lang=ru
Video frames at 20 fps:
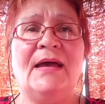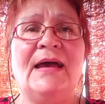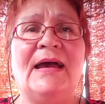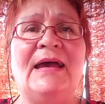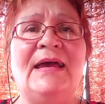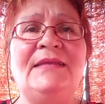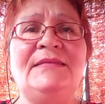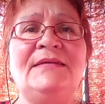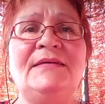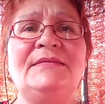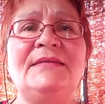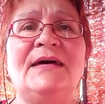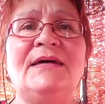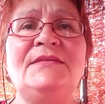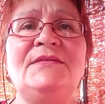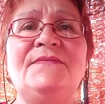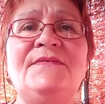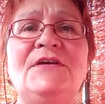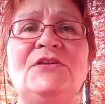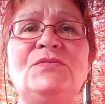Этот
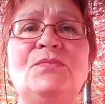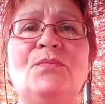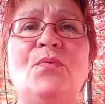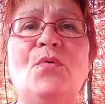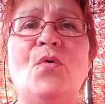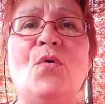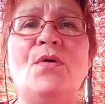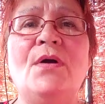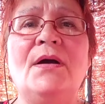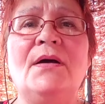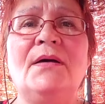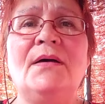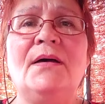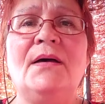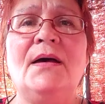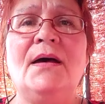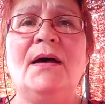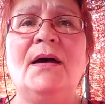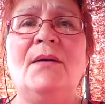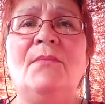ответ Бога
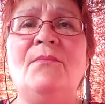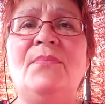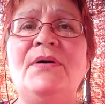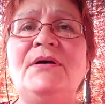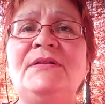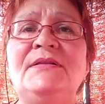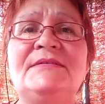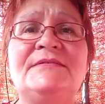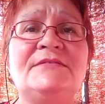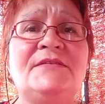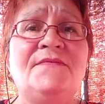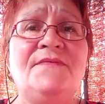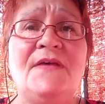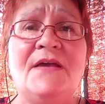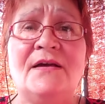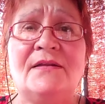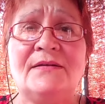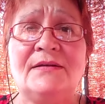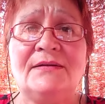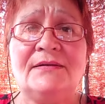был
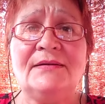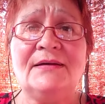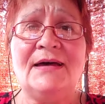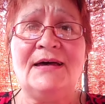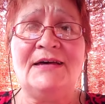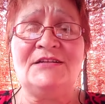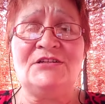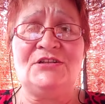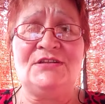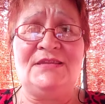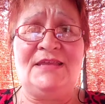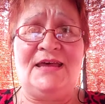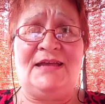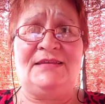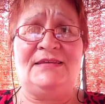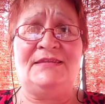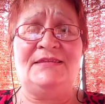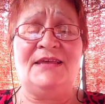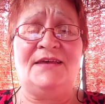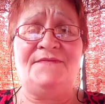сверх
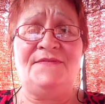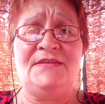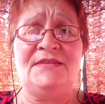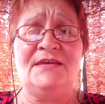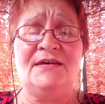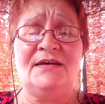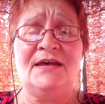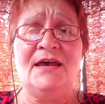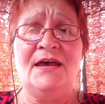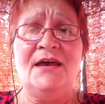ожиданий Давида,